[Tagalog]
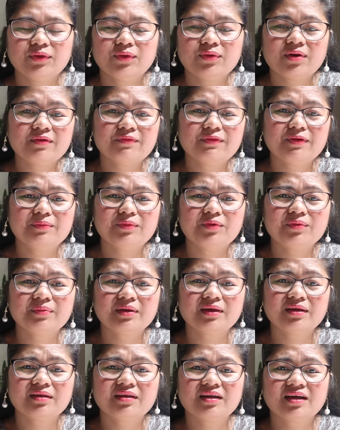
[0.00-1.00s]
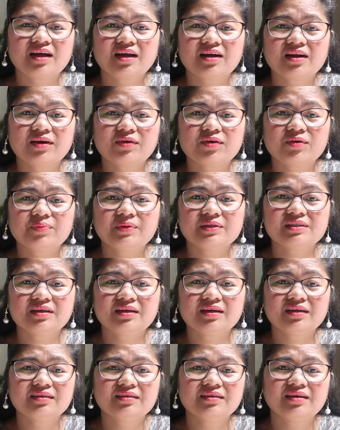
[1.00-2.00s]
Yung afam mo, may nakarecord pa
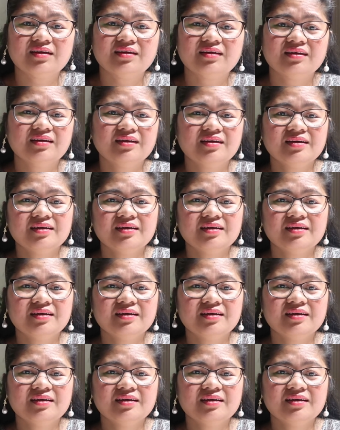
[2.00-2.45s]
sa kanya.